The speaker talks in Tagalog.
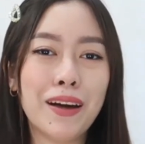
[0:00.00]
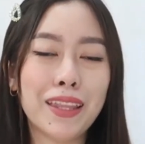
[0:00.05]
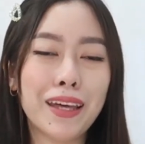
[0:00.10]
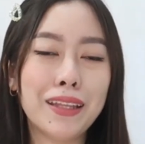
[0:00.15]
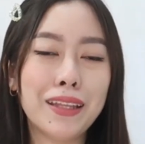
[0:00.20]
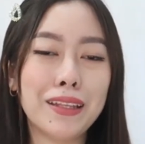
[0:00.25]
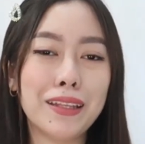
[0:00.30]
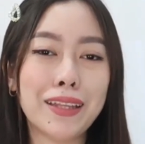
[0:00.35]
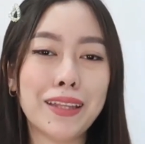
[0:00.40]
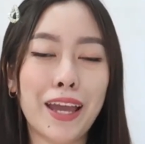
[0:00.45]

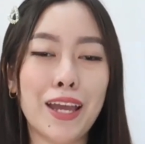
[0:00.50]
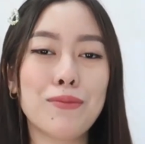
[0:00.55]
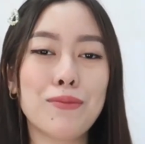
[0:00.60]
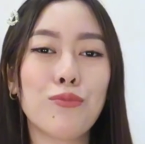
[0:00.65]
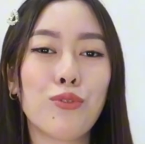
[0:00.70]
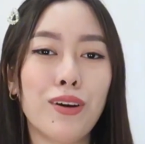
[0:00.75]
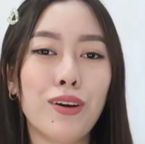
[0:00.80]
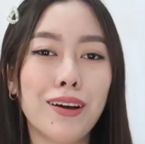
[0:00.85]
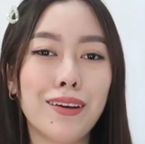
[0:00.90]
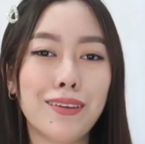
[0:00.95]
Para hindi tayo
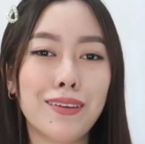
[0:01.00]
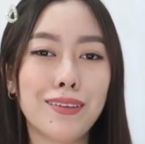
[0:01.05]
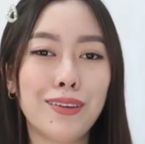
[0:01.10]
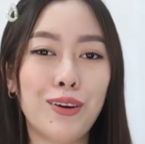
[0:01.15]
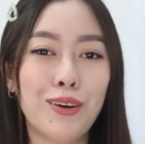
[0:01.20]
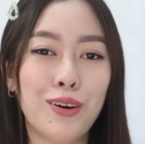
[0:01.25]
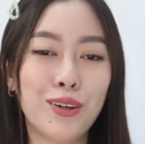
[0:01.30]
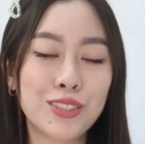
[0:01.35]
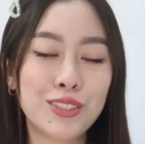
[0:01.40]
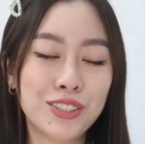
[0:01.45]
mukhang
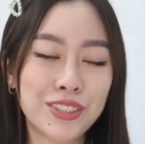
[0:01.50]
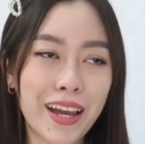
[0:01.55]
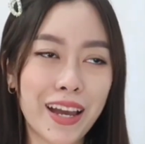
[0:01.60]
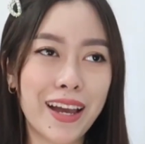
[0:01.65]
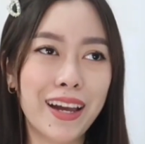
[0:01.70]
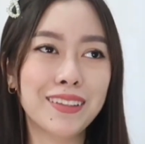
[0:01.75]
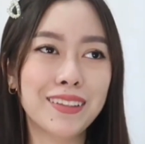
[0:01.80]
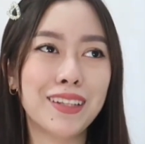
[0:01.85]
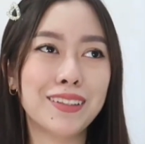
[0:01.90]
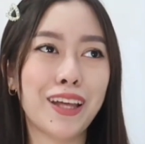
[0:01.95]

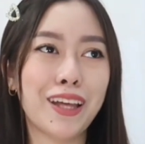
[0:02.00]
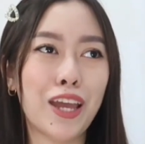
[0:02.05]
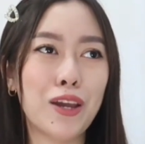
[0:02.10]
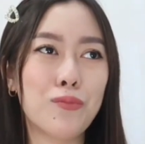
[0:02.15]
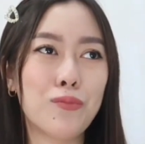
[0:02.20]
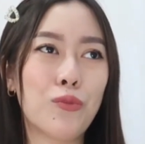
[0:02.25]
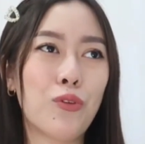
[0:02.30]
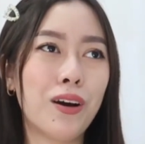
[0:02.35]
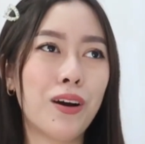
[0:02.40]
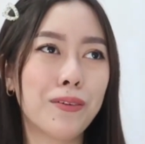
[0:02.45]
losya, hindi
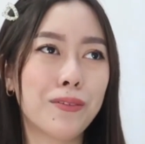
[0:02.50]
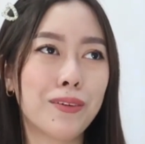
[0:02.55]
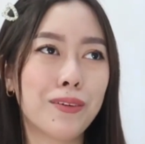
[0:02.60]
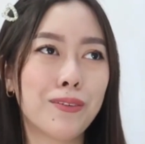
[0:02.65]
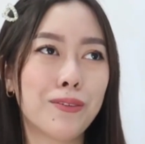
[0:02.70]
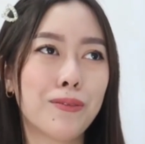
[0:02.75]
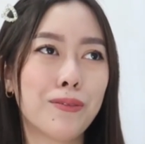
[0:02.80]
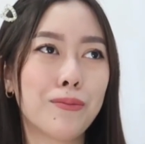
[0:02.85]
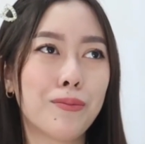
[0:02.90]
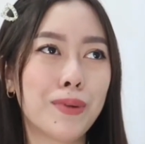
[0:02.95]
tayo mukhang
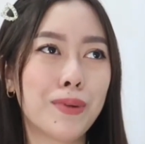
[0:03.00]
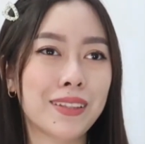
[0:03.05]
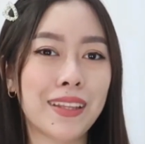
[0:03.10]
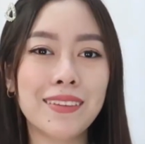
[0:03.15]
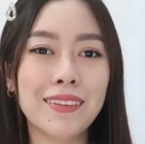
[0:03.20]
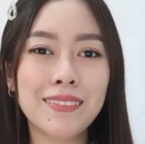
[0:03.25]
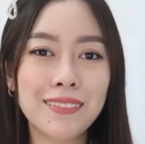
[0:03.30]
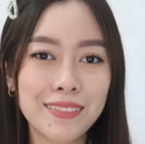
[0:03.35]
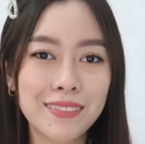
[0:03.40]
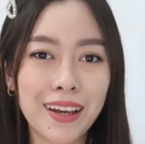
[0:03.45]

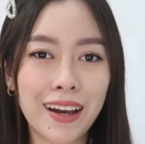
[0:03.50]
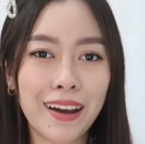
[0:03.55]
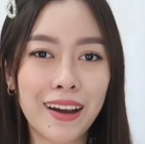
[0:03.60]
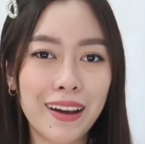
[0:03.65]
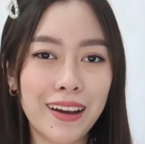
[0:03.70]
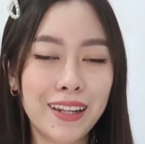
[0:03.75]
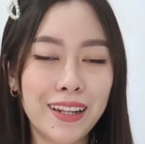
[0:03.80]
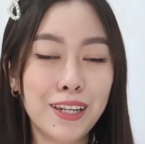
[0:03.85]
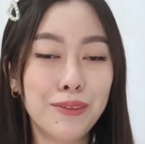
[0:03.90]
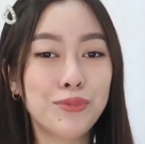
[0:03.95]

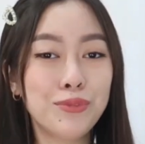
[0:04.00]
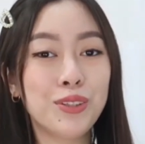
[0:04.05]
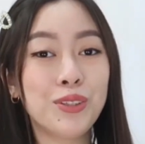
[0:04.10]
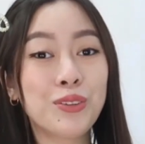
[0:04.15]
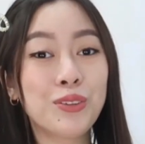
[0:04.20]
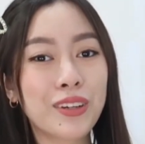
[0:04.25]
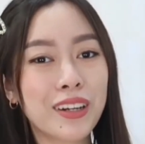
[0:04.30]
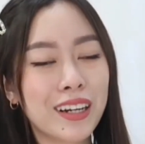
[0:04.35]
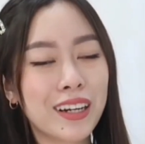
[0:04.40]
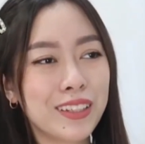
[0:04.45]
matanda. Alam nyo
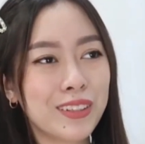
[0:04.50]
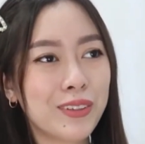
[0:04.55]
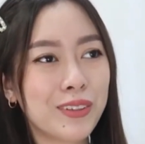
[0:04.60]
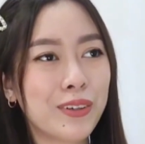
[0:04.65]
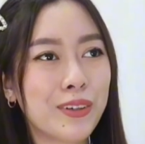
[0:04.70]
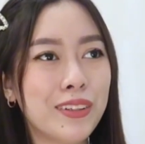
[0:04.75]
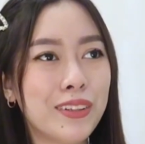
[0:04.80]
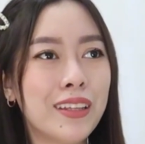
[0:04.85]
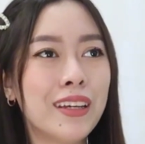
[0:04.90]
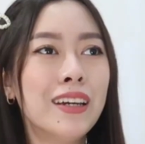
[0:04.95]
yung
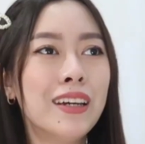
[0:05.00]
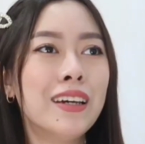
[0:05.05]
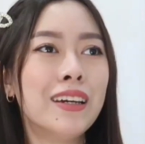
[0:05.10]
ganun.